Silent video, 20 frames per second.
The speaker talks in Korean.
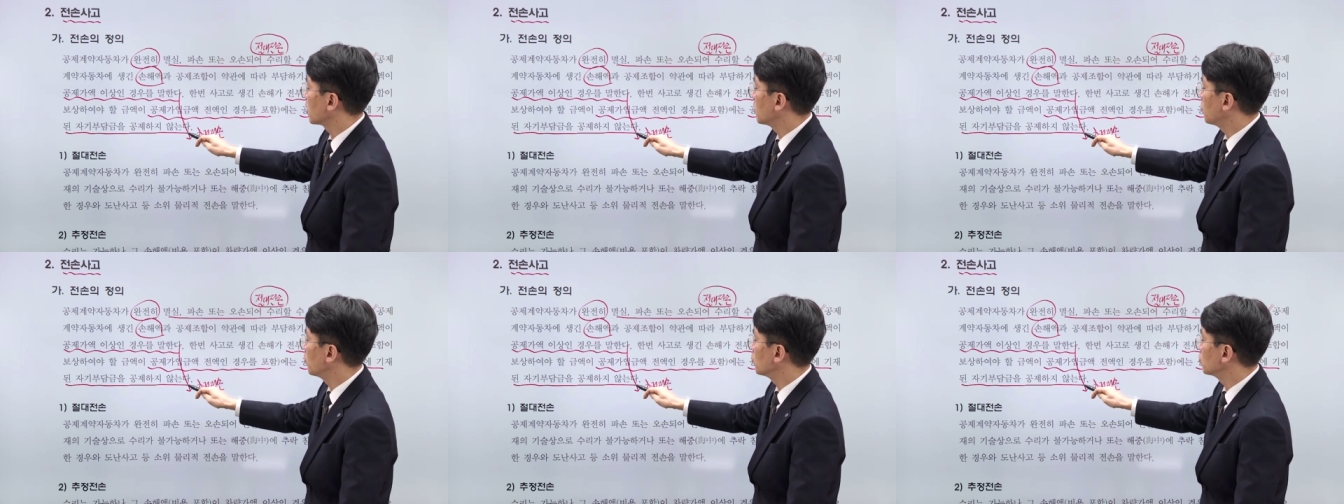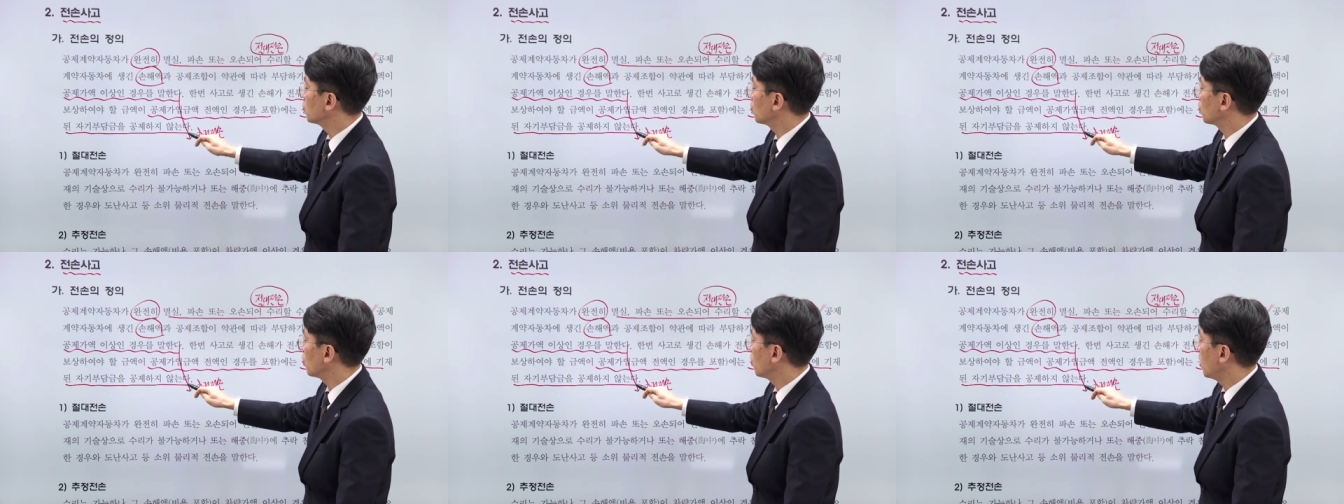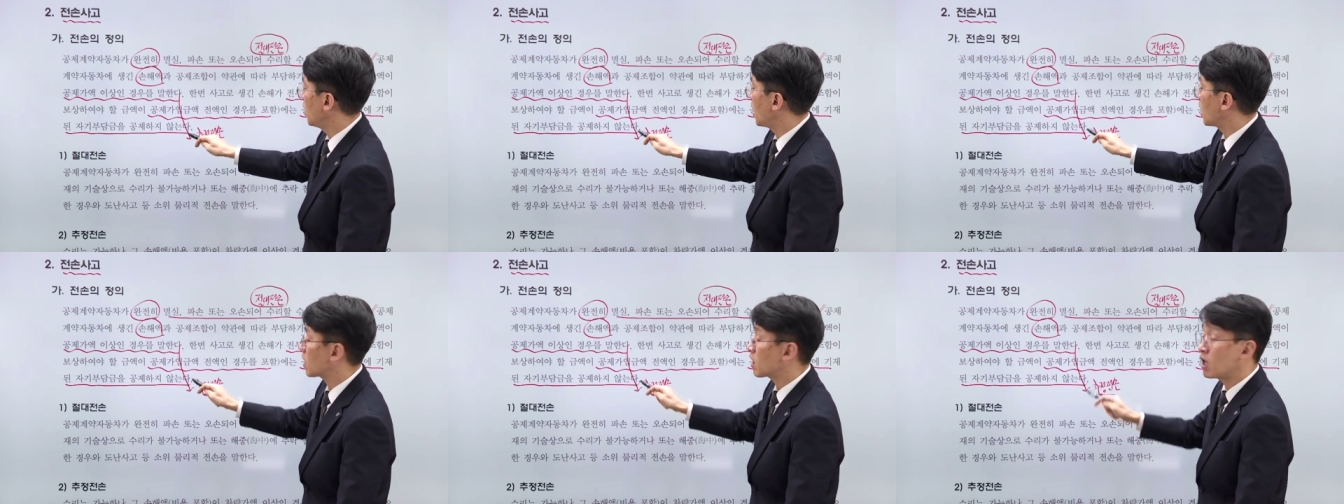기본적으로.
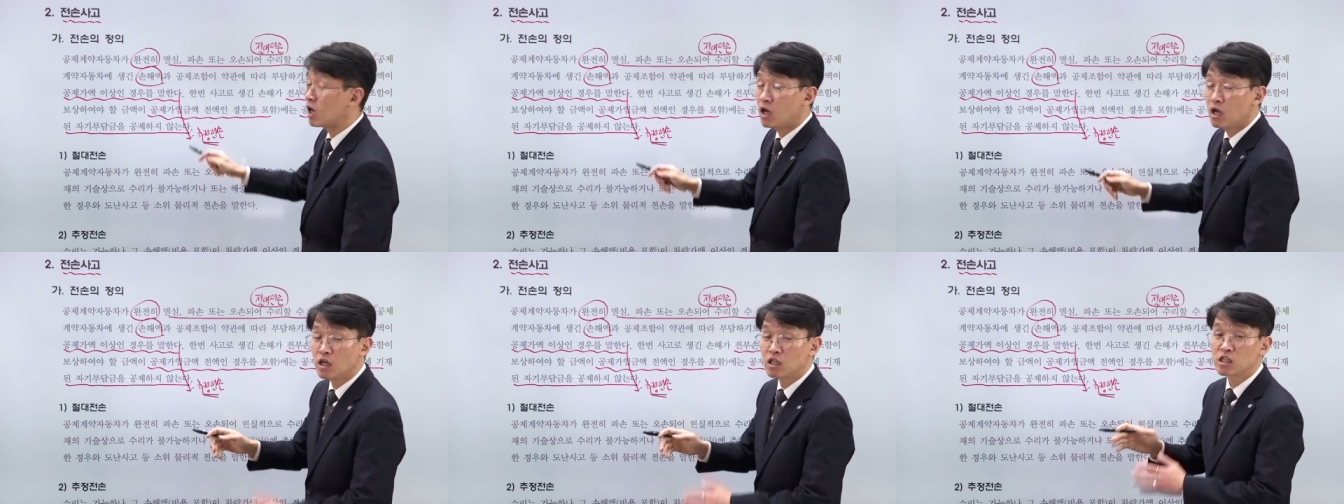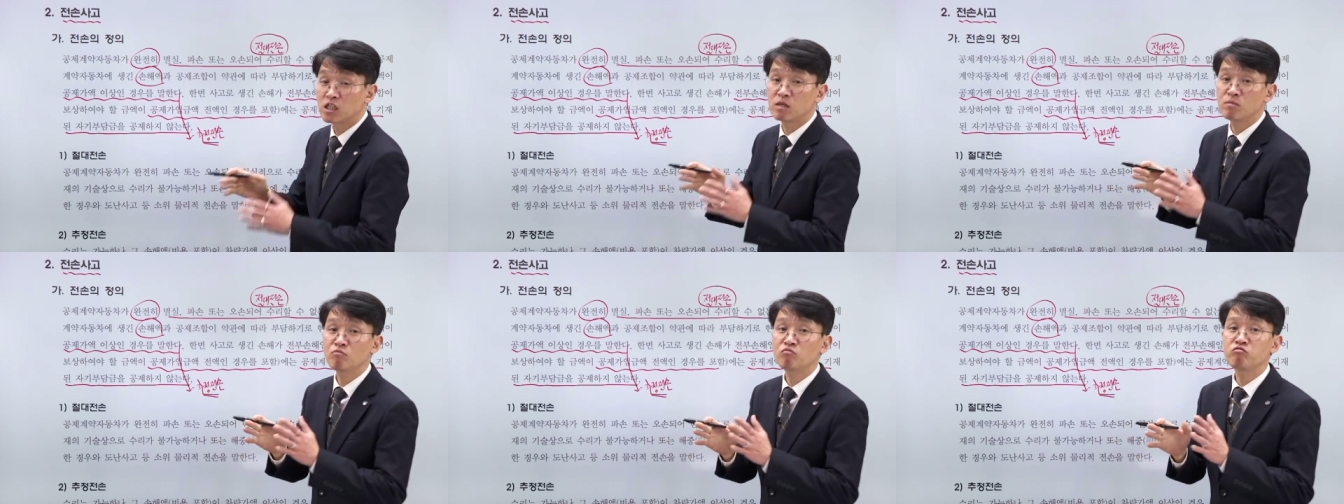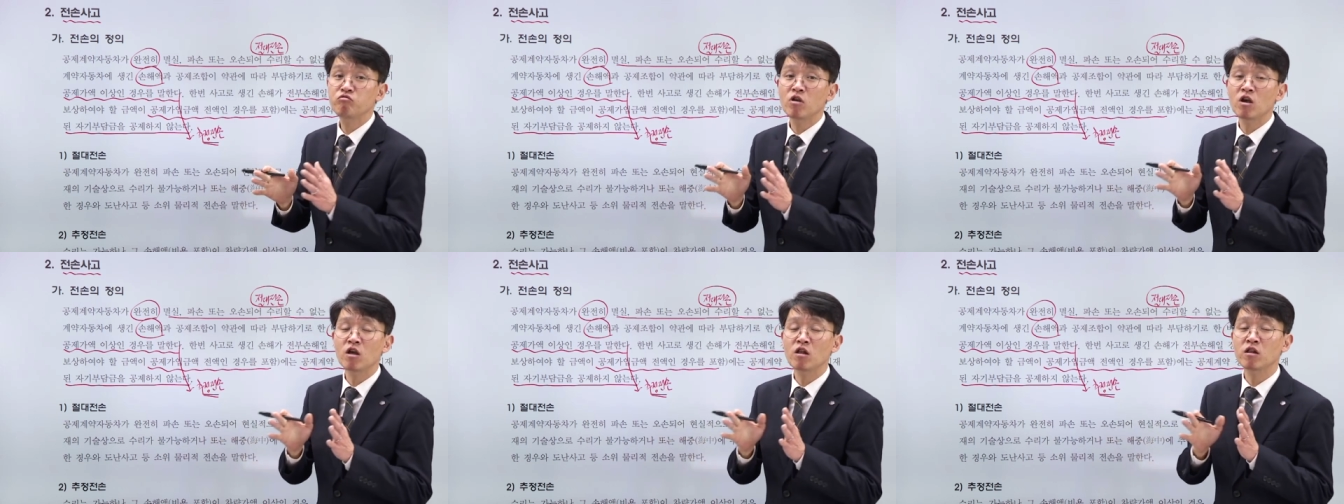아까
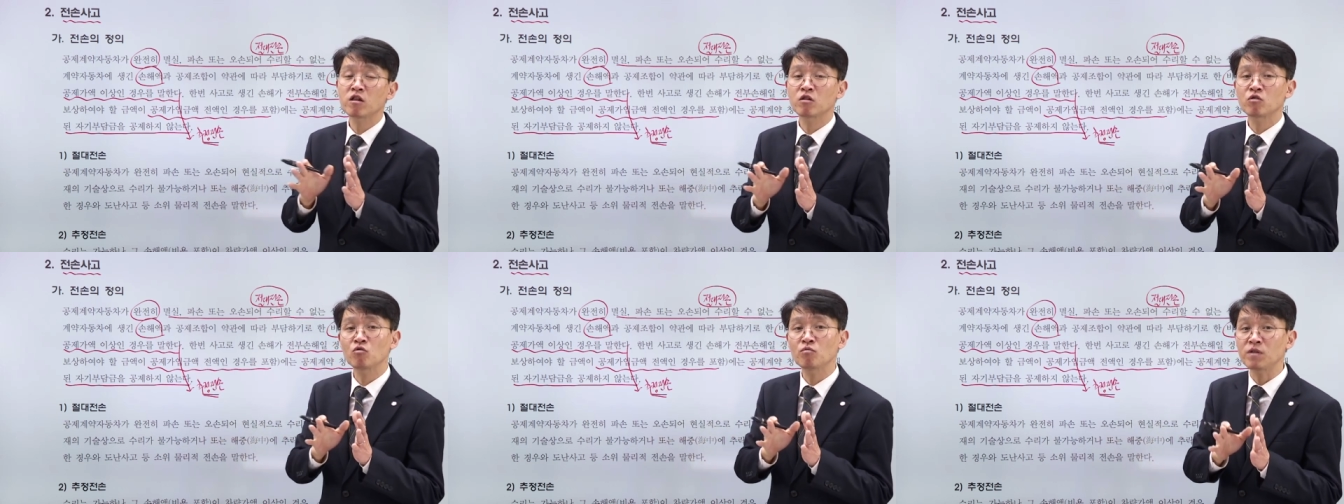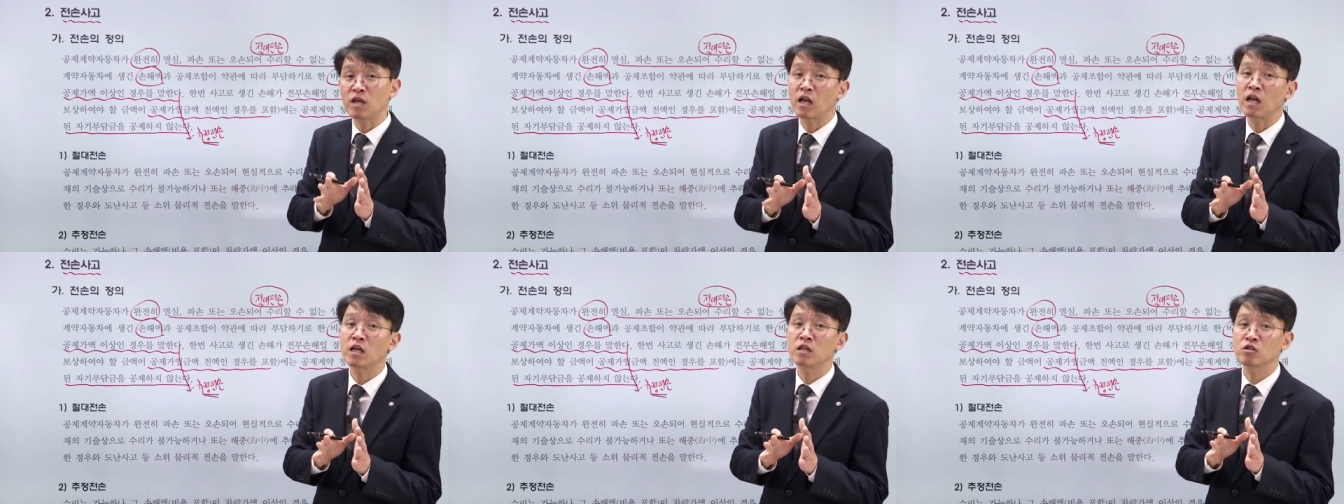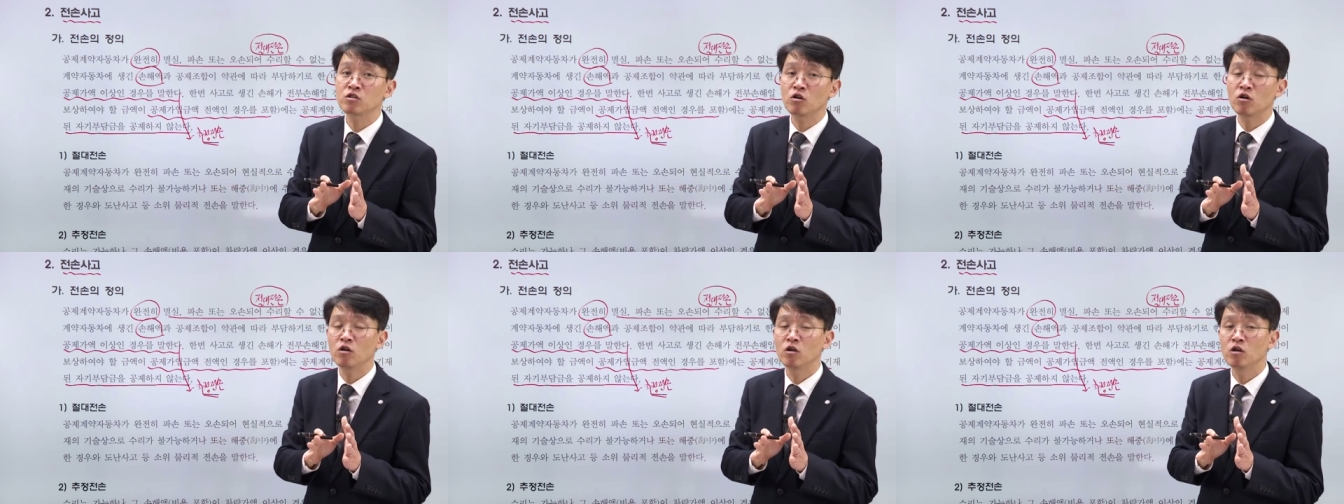침수에 좀
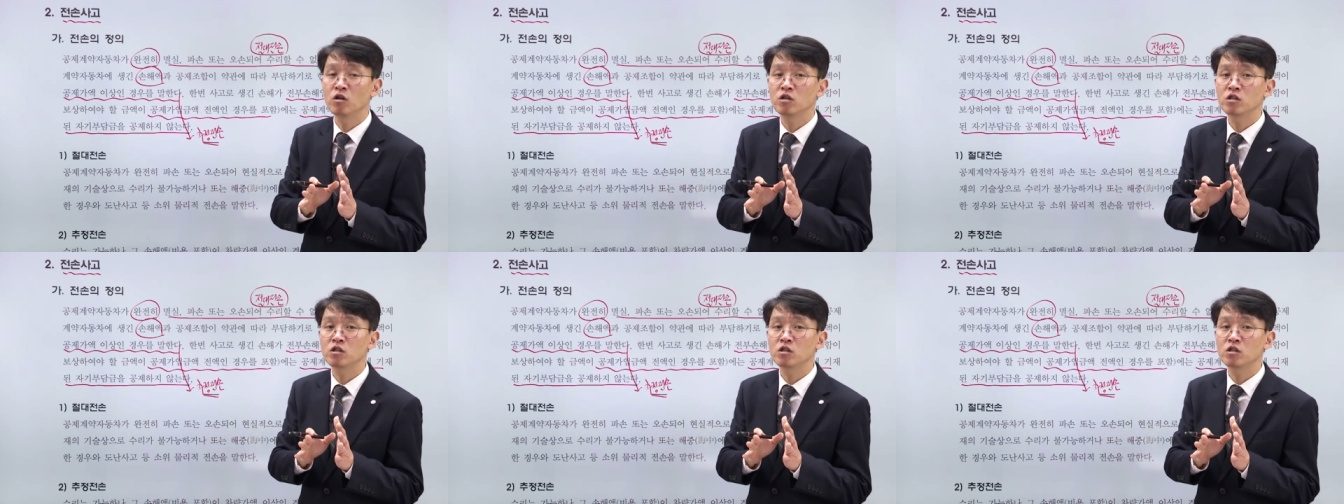달랐죠?